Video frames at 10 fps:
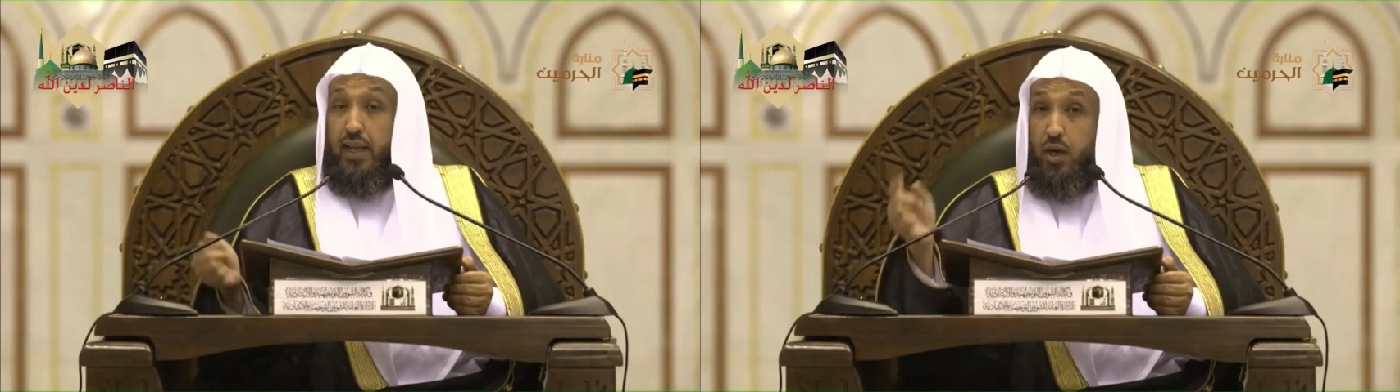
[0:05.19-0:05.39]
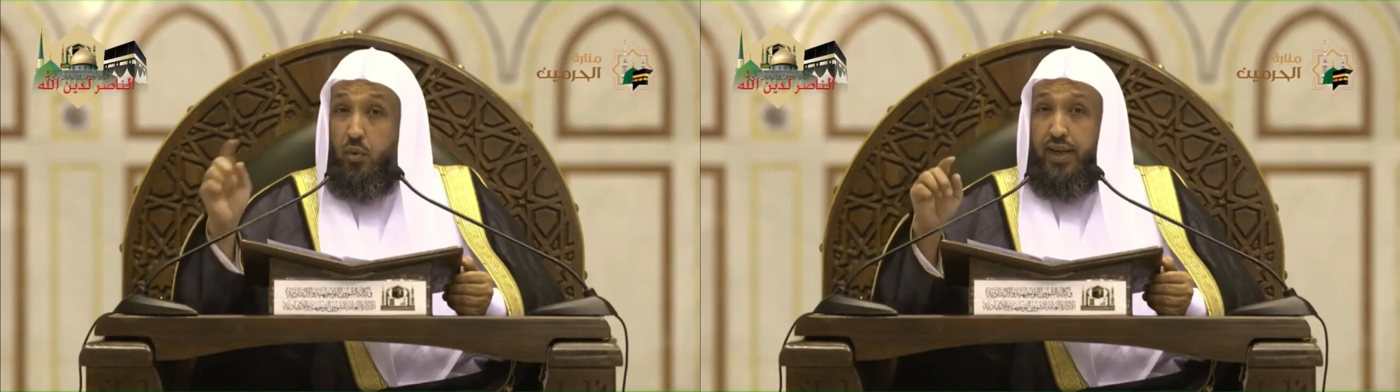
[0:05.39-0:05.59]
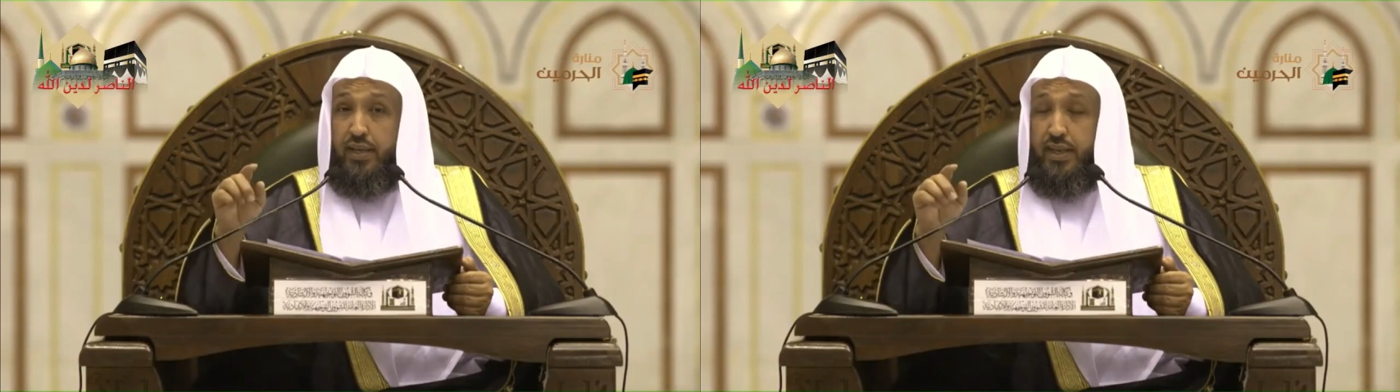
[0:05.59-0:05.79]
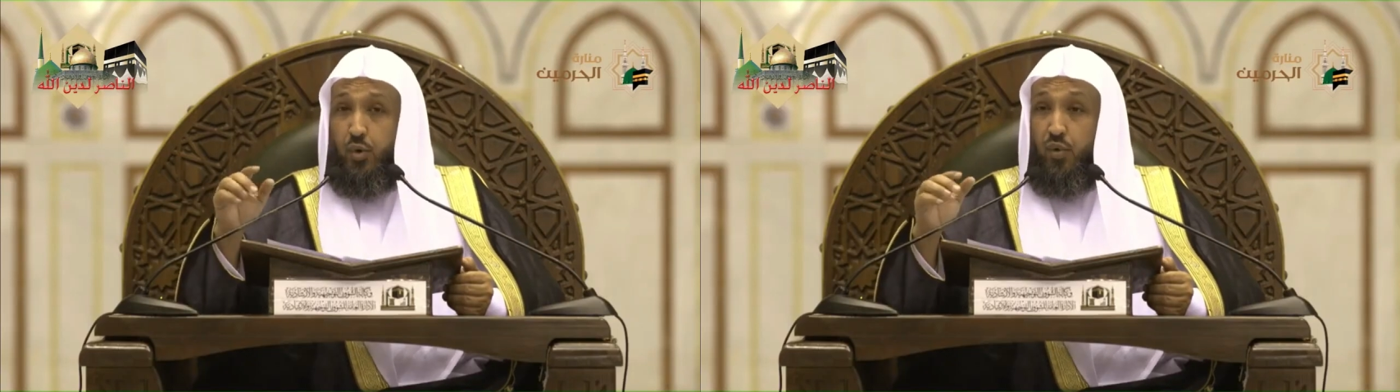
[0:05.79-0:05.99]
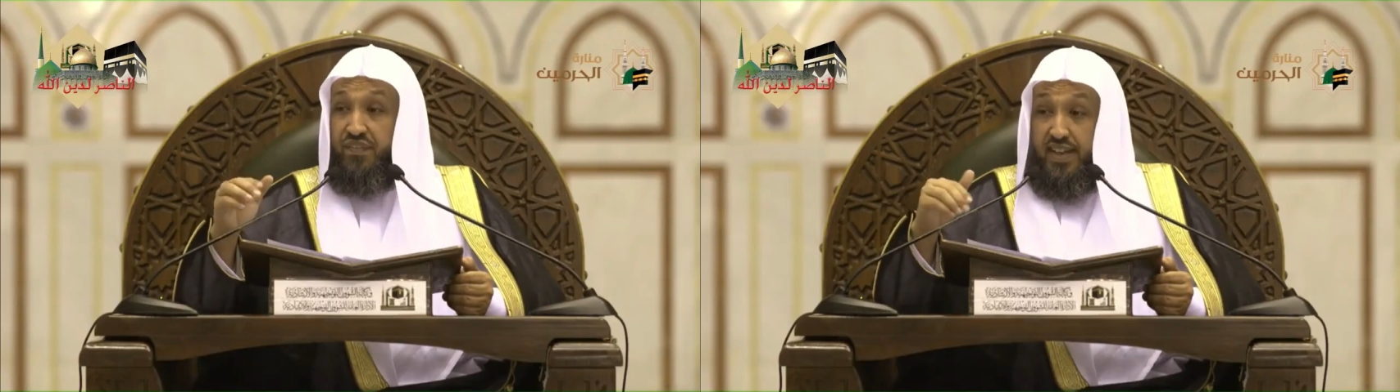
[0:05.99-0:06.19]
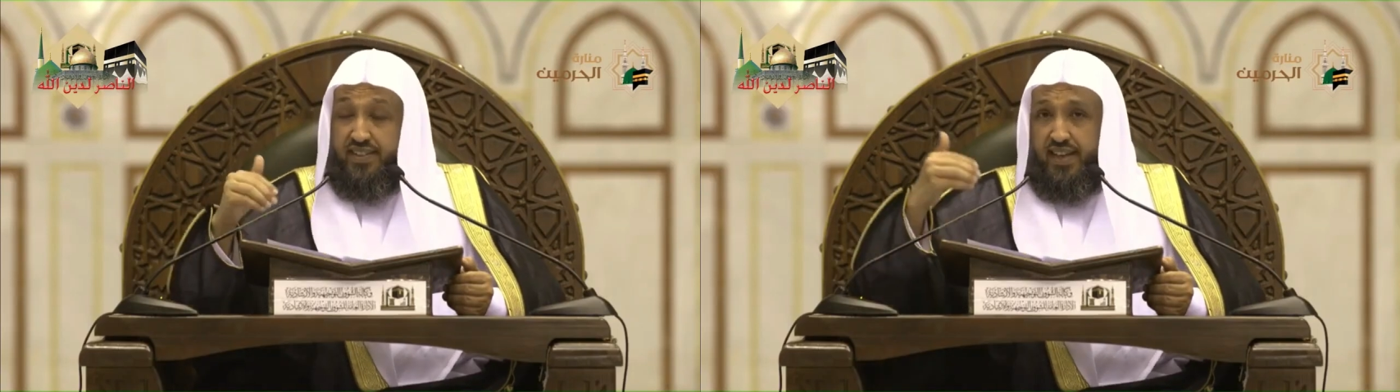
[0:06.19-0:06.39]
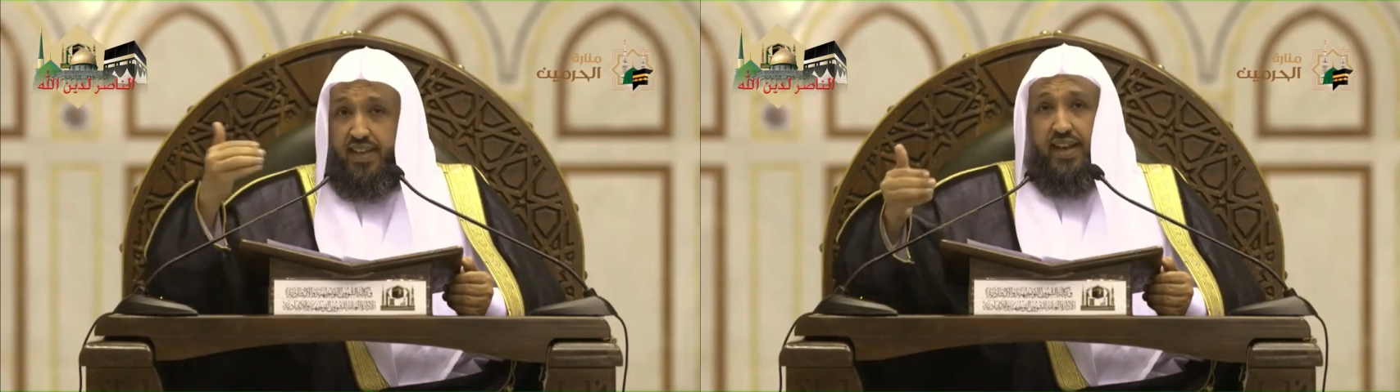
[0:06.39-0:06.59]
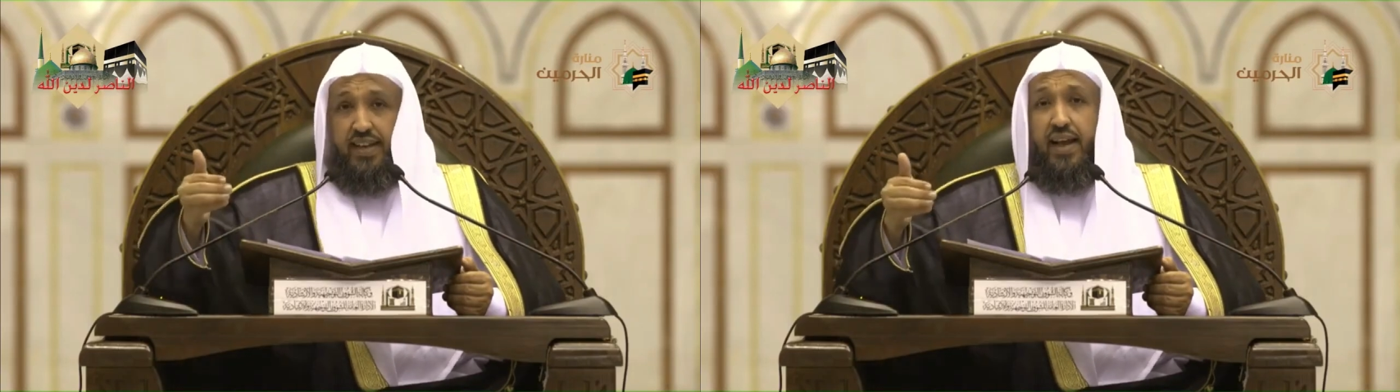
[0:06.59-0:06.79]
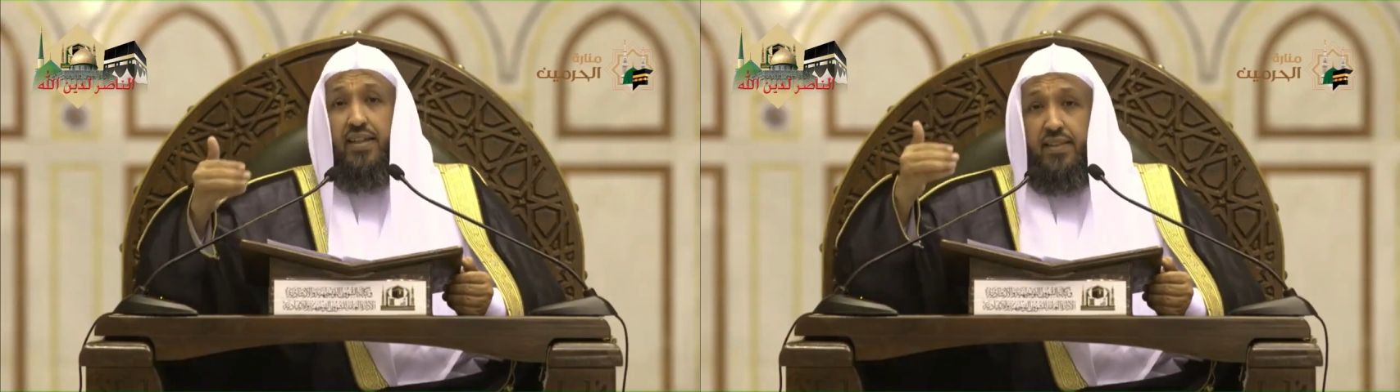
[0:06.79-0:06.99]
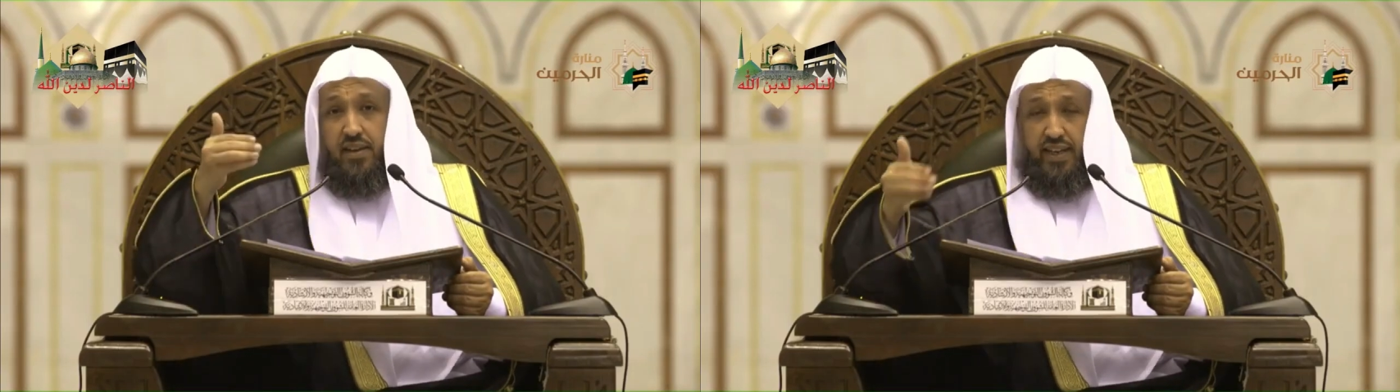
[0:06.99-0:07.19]
ألا وإنه في ثنايا
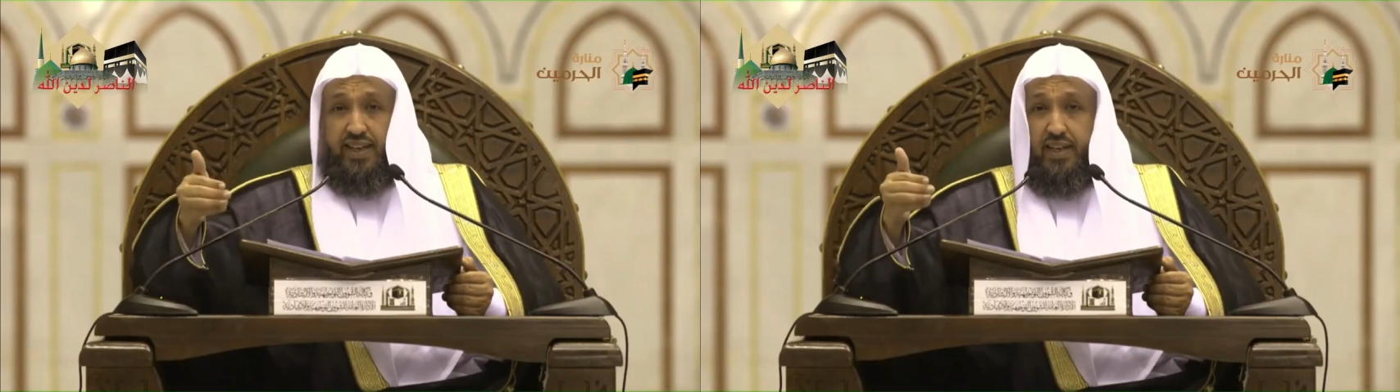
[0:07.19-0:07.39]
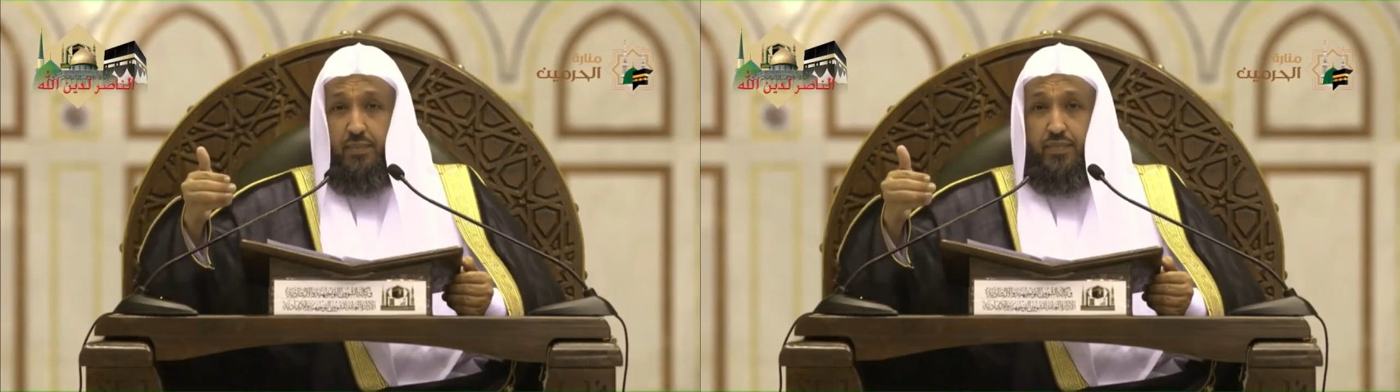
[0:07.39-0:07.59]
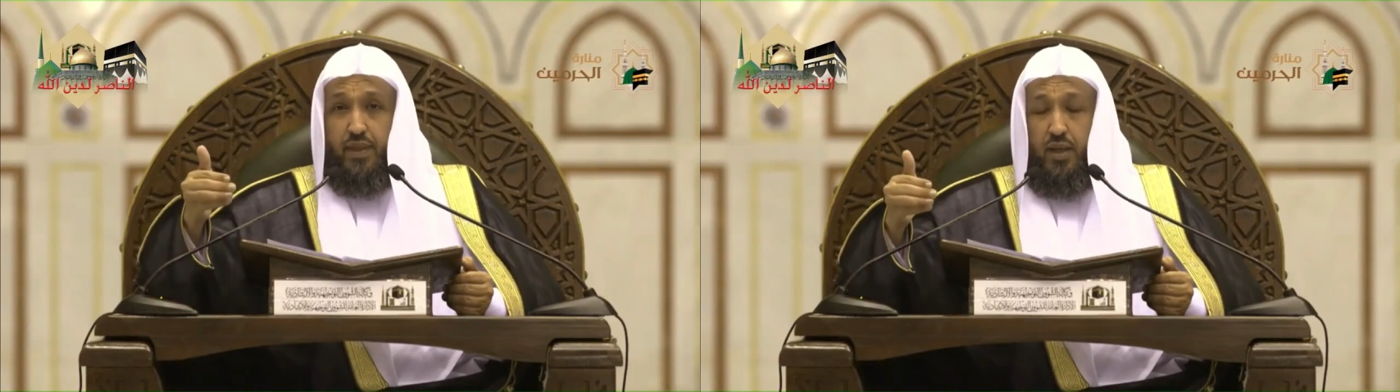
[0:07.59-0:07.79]
هذا القيام